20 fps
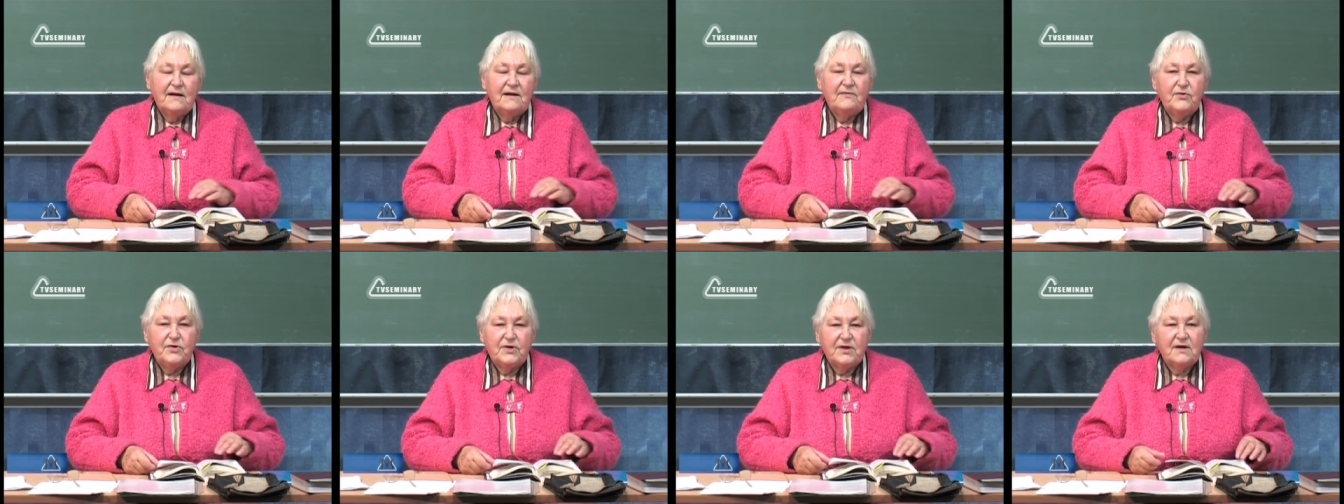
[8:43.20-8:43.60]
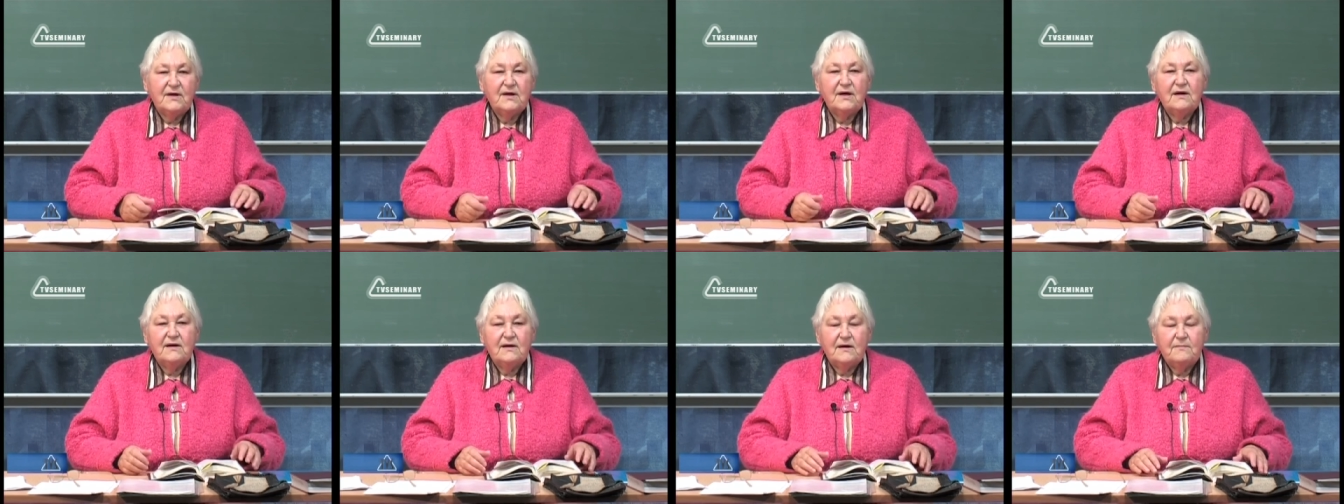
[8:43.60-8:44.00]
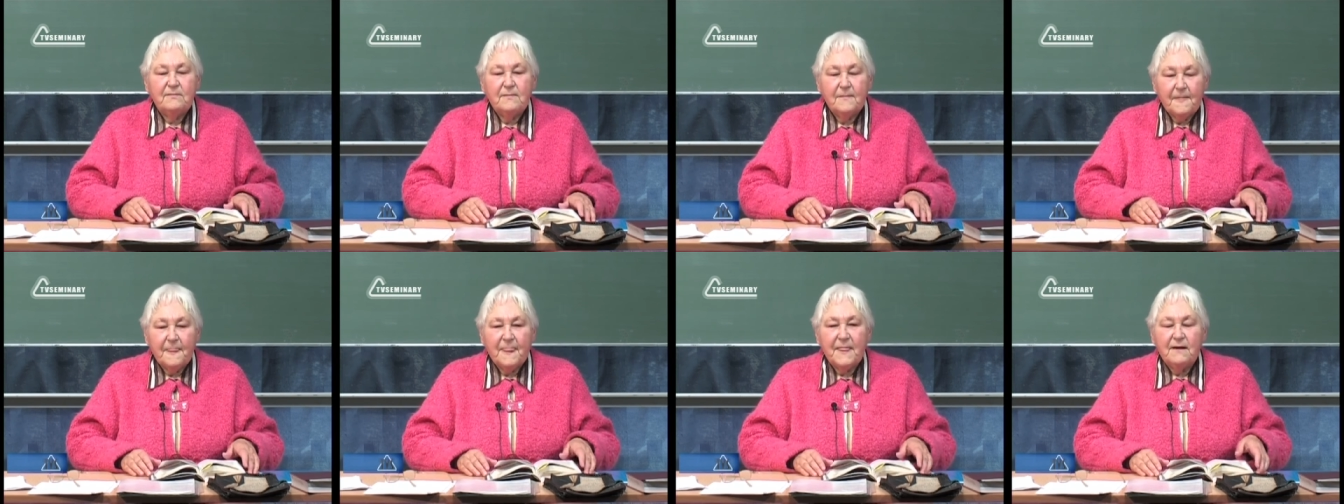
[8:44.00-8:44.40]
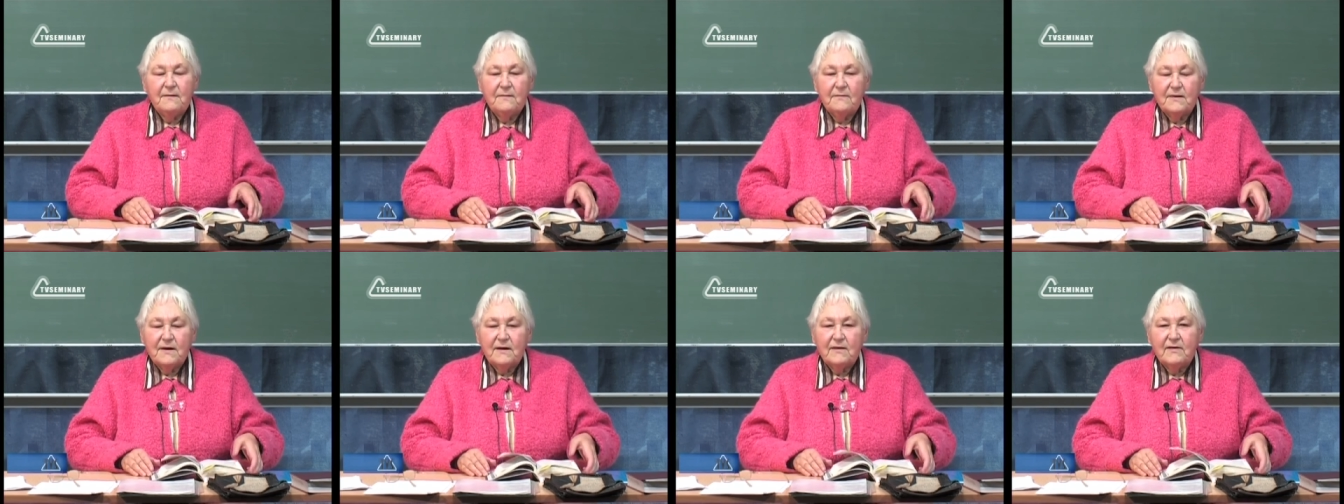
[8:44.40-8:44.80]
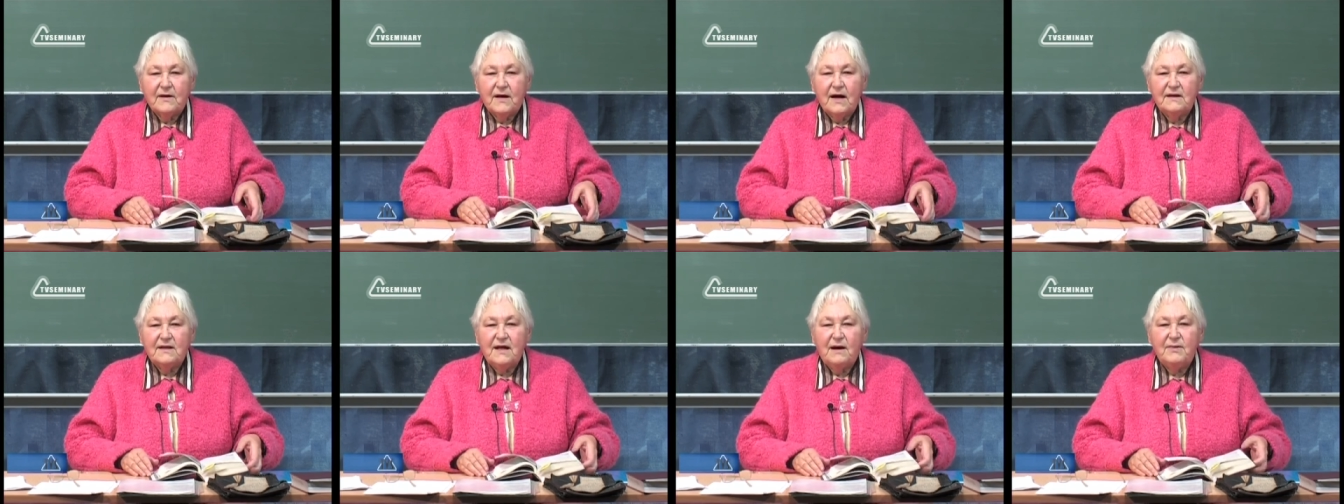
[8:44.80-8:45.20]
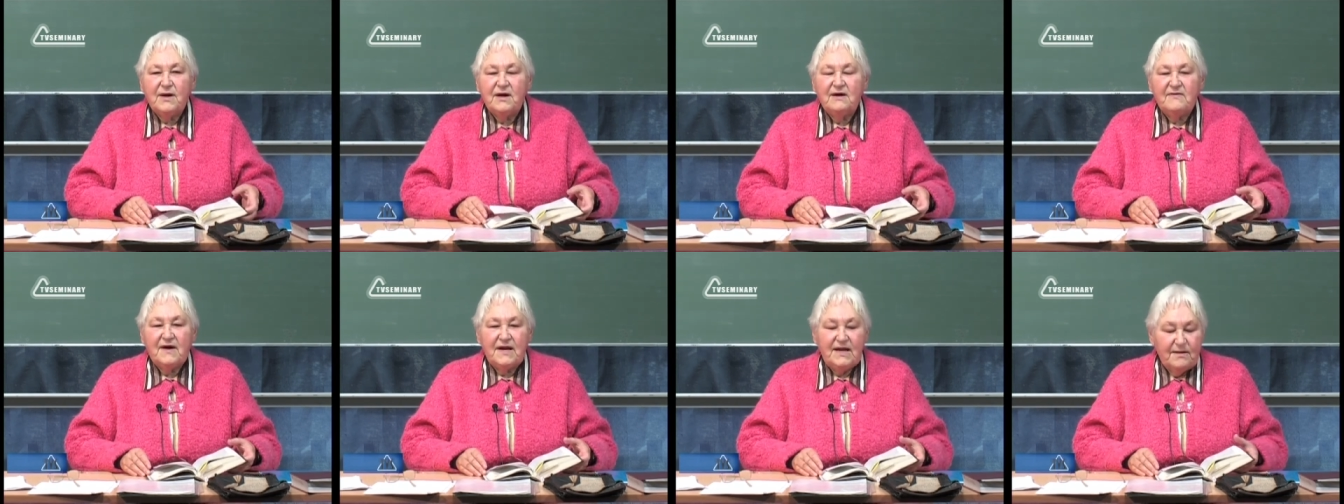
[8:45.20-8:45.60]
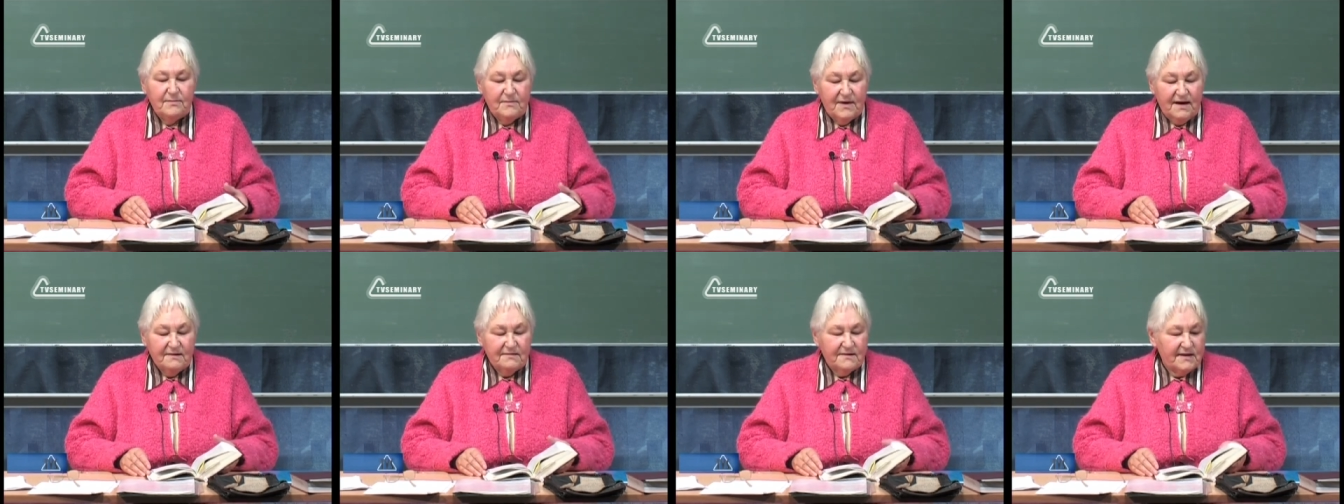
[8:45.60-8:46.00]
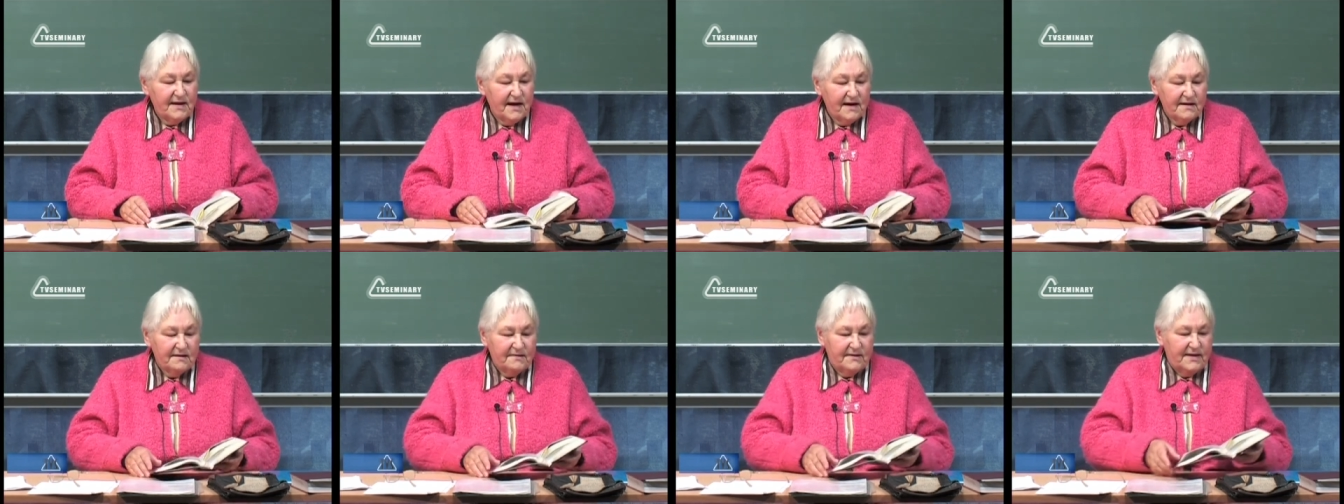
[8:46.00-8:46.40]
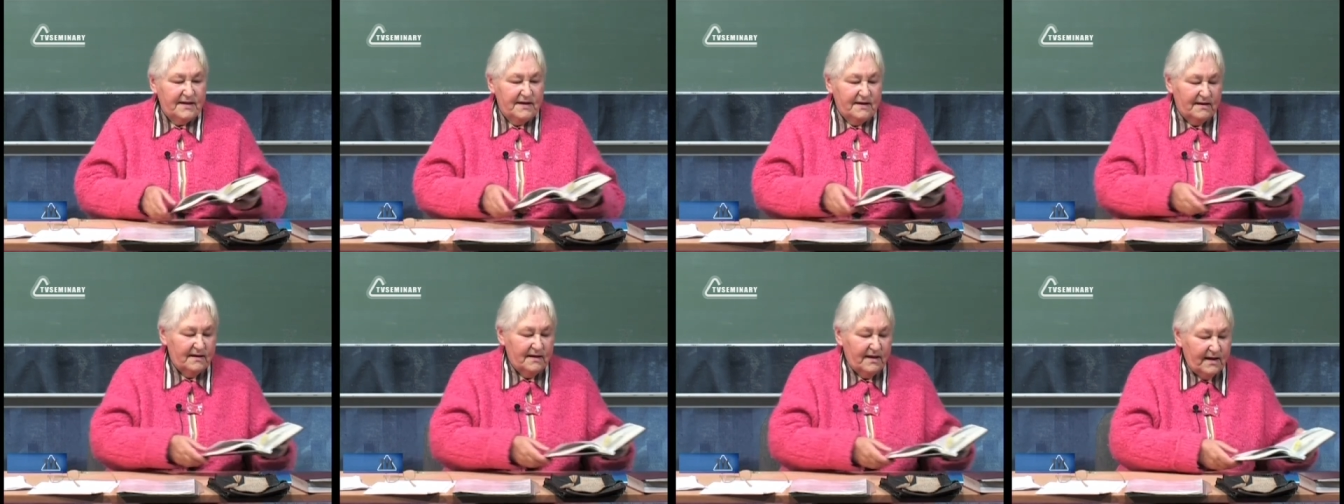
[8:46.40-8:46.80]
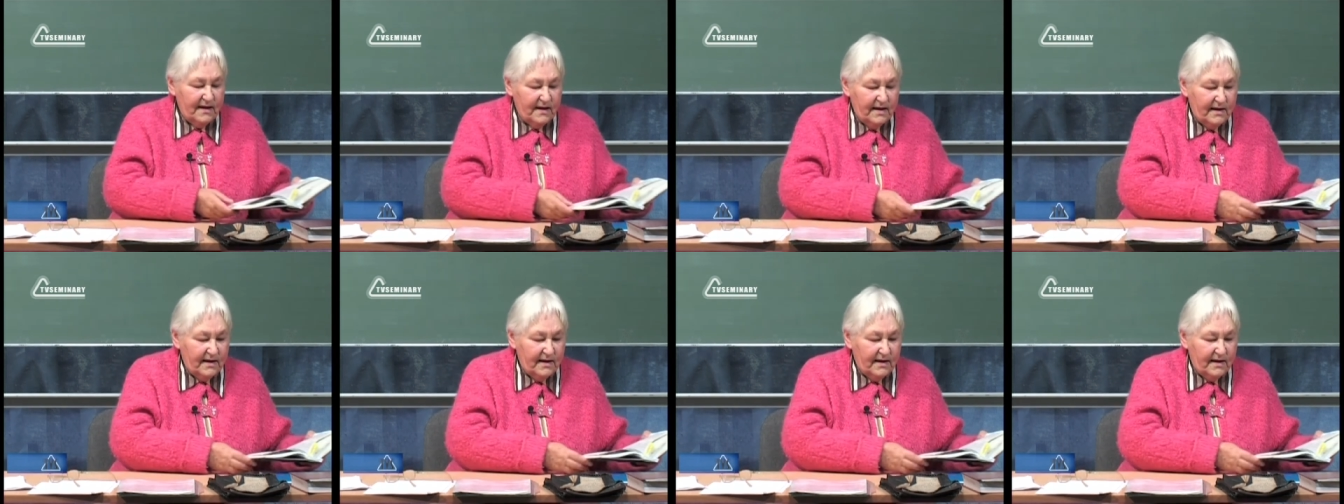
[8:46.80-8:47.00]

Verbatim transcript: И вот, э, когда мы говорим о старости